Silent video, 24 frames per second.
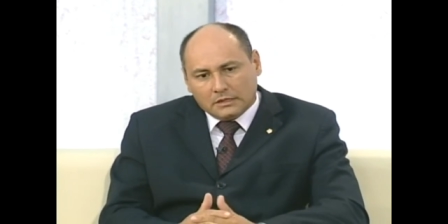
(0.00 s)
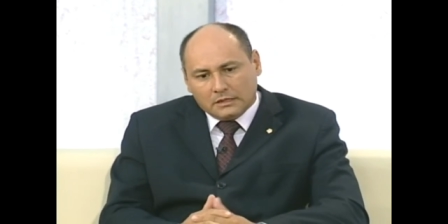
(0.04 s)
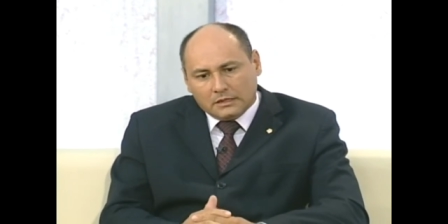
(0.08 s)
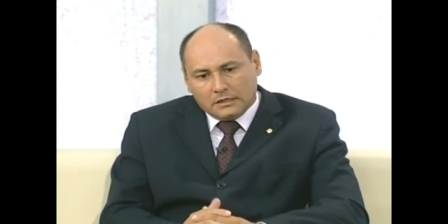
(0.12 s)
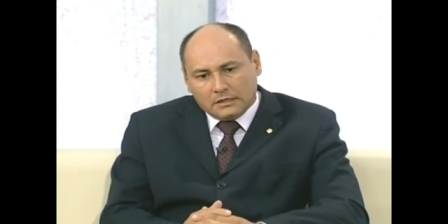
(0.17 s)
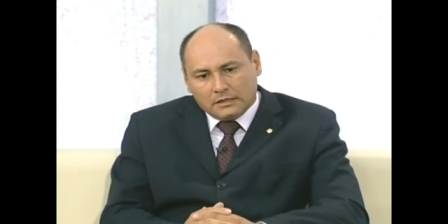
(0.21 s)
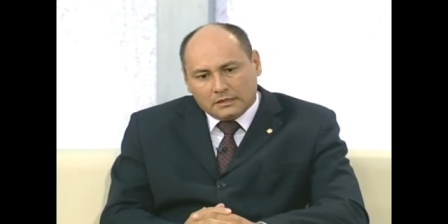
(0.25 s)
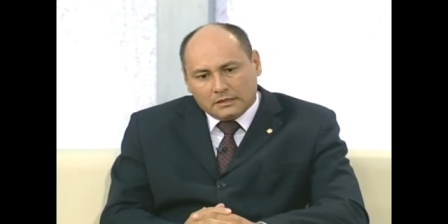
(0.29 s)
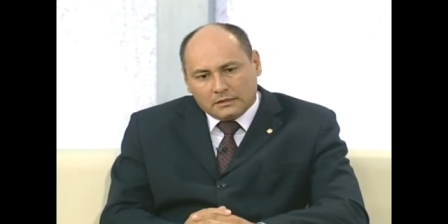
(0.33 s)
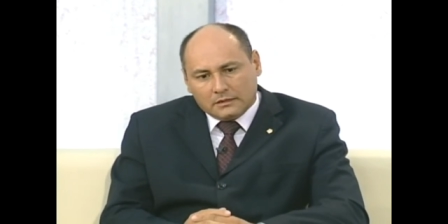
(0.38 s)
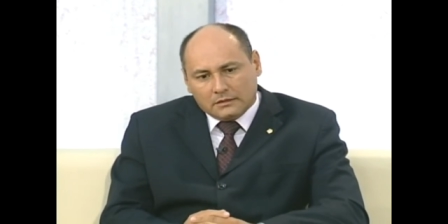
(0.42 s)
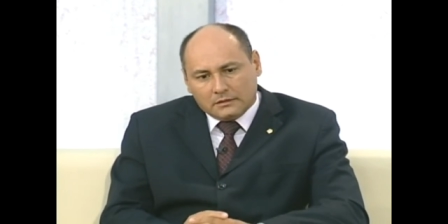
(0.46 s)

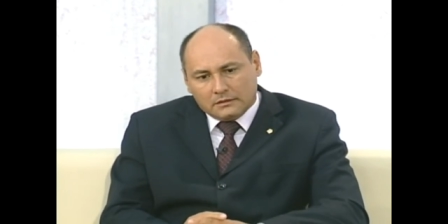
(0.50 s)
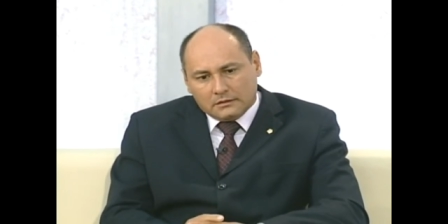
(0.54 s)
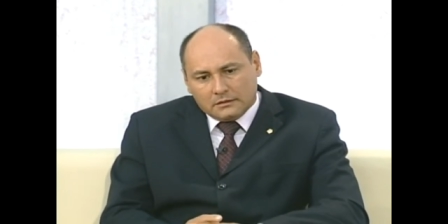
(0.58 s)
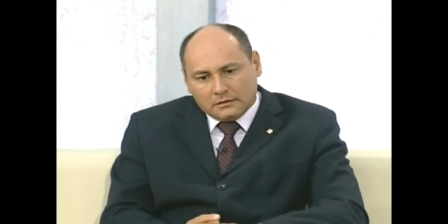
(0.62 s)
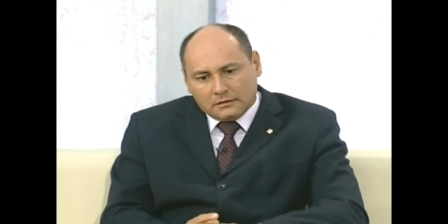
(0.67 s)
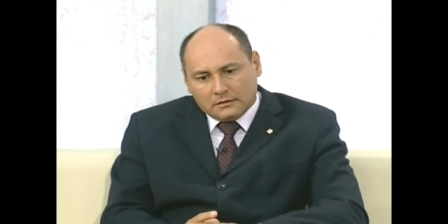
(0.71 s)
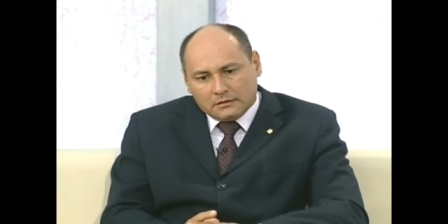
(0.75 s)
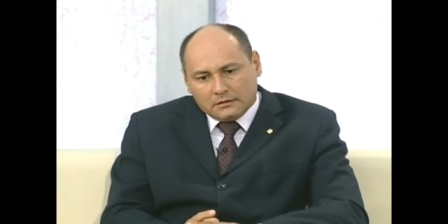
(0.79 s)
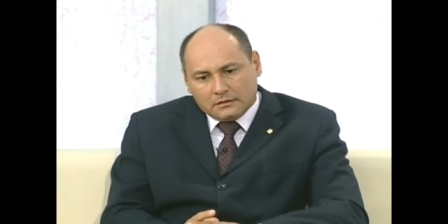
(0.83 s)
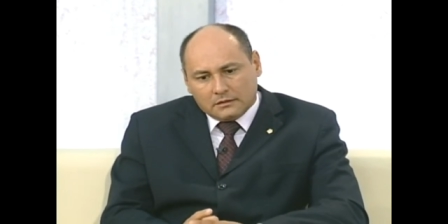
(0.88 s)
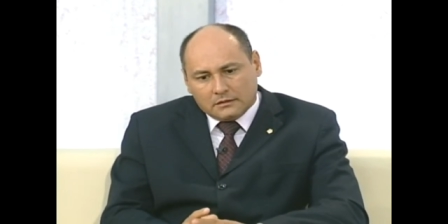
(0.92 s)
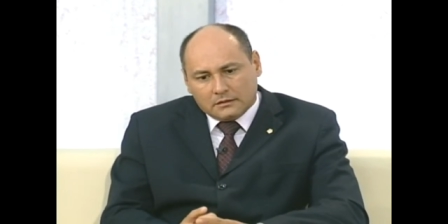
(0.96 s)
é que,
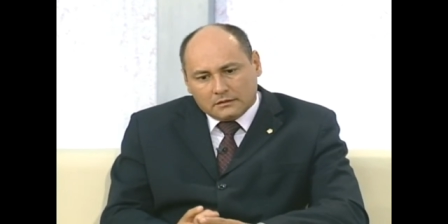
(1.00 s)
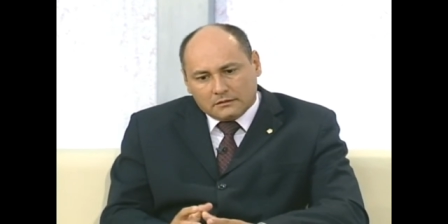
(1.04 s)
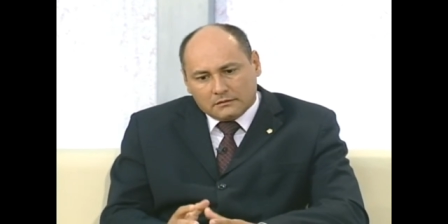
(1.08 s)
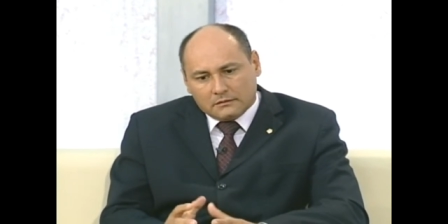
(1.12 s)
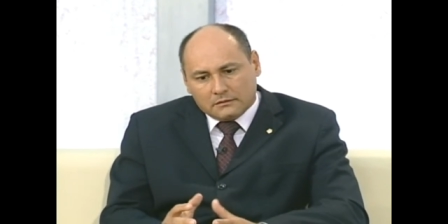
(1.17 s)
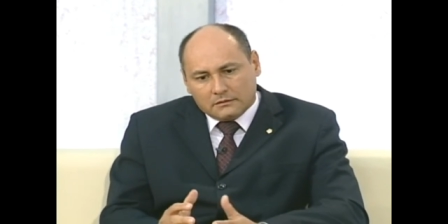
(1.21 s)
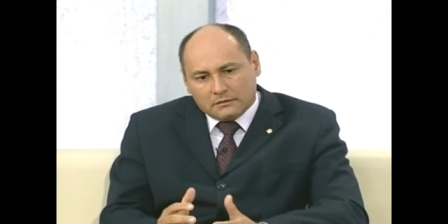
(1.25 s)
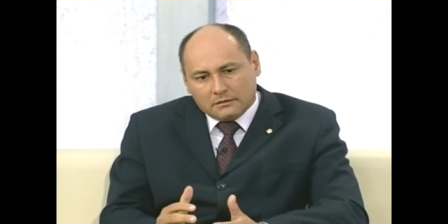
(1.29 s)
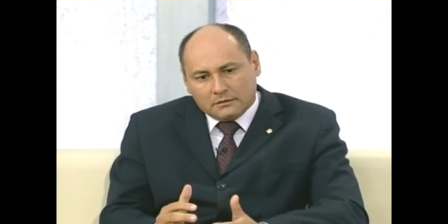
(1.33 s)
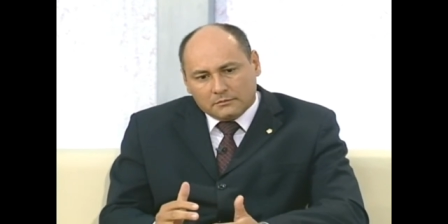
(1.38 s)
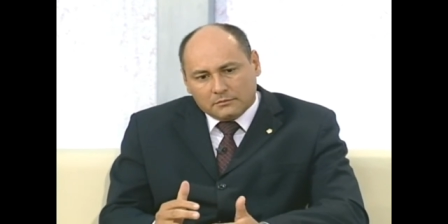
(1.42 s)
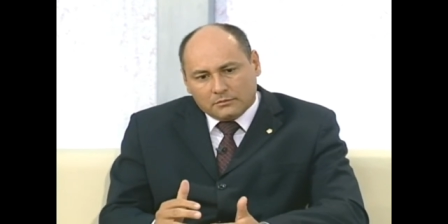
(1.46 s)
é,
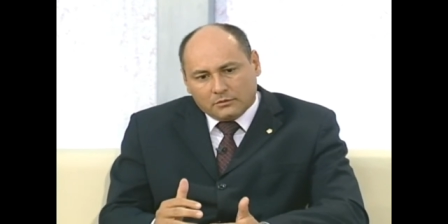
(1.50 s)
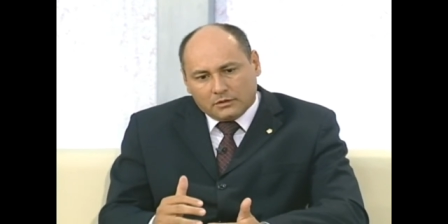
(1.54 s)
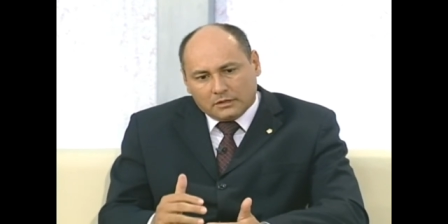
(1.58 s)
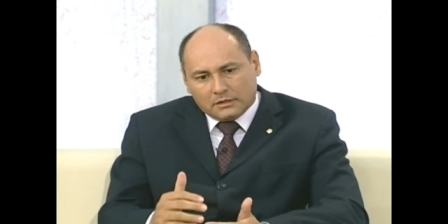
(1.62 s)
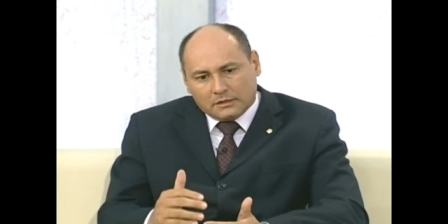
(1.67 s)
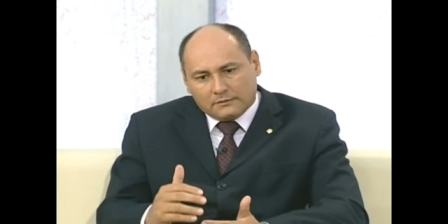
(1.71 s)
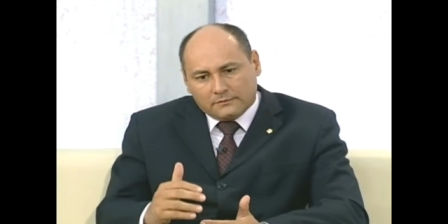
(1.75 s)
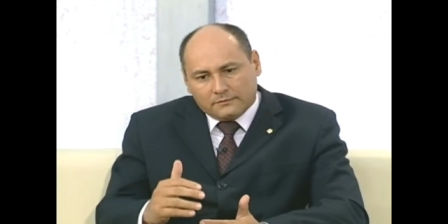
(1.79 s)
embora é,